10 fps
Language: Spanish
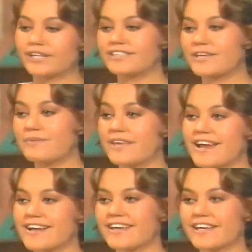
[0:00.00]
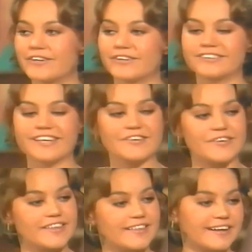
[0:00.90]
Pues si viera que no,
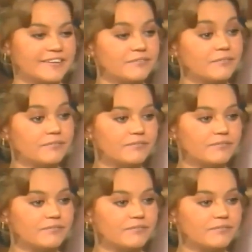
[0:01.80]
señorita